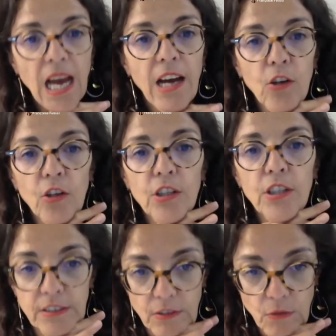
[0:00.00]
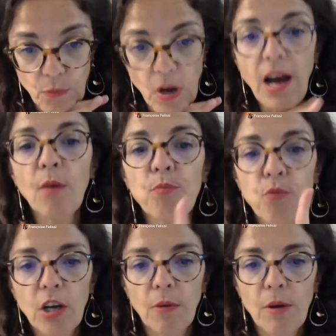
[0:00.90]
alors, un
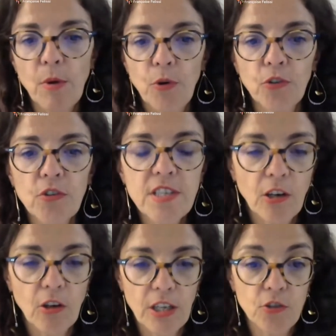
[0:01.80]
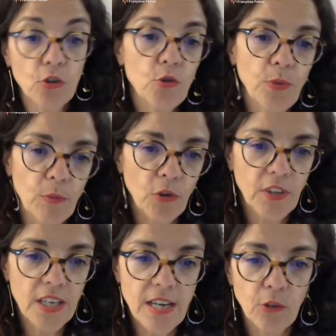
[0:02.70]
point quand même important, c'est que les heures
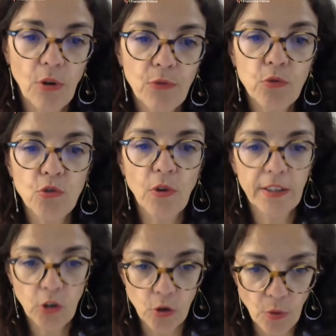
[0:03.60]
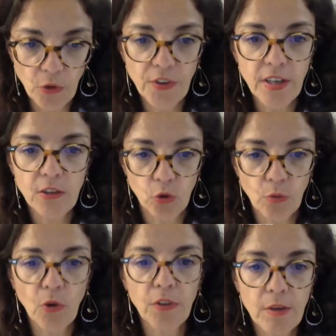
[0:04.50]
supplémentaires, elles doivent toujours être commandées,
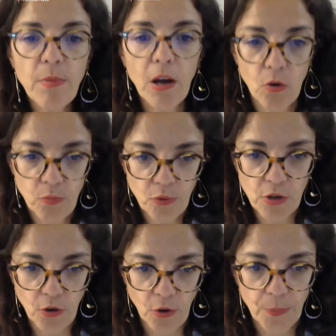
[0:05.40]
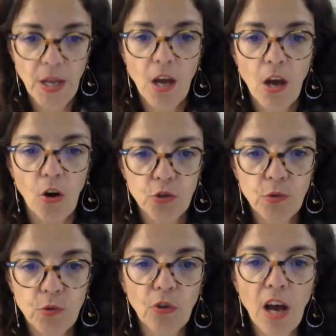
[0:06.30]
demandées par l'employeur.
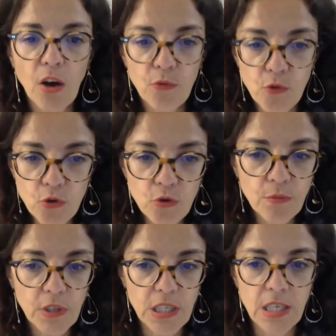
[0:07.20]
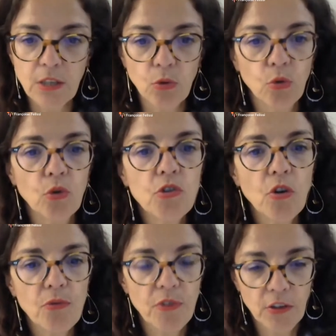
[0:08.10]
Ensuite, on a un volume qui est de
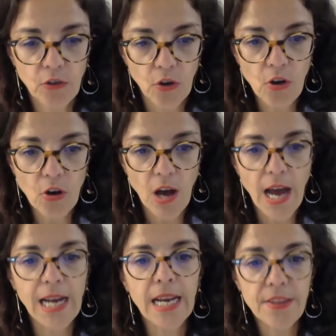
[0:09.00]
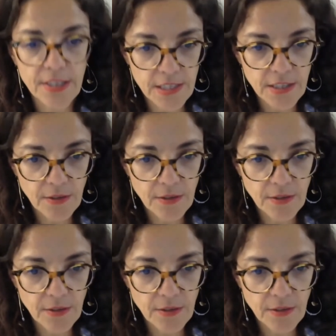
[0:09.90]
220 heures à l'année.